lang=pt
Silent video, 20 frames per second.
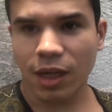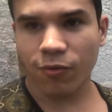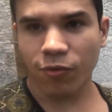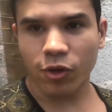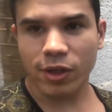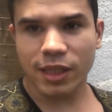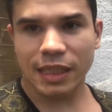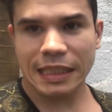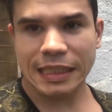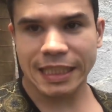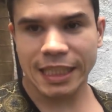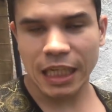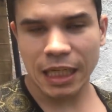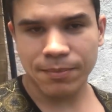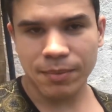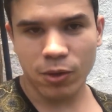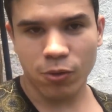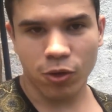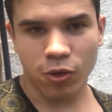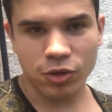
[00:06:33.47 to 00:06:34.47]
dá flor em
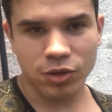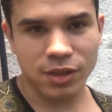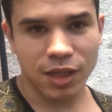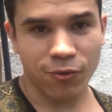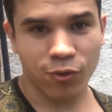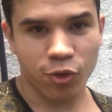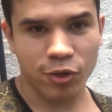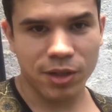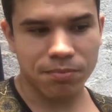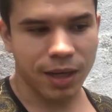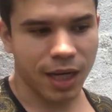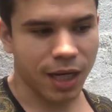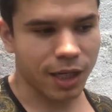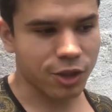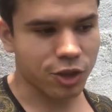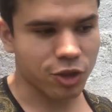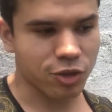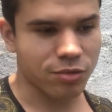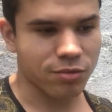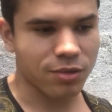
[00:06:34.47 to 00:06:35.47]
cima e o outro dá flor
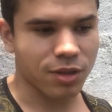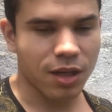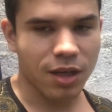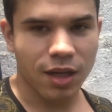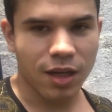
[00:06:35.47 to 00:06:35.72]
embaixo.